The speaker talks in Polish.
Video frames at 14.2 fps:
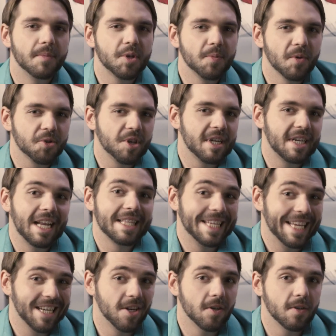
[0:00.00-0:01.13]
Być może
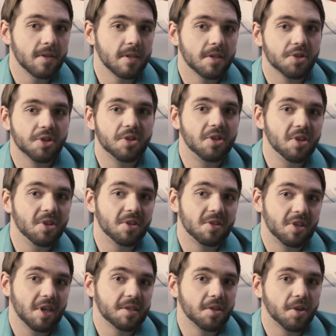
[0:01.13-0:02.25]
dlatego, że dziś
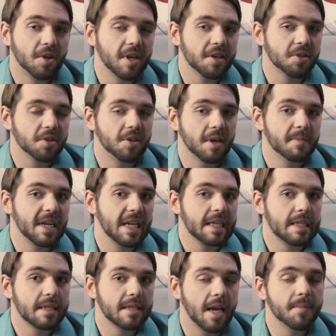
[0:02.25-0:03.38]
często kojarzy się
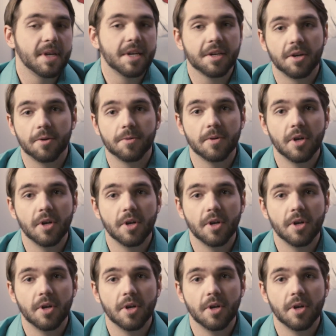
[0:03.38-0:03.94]
Meleksy z Ameryką,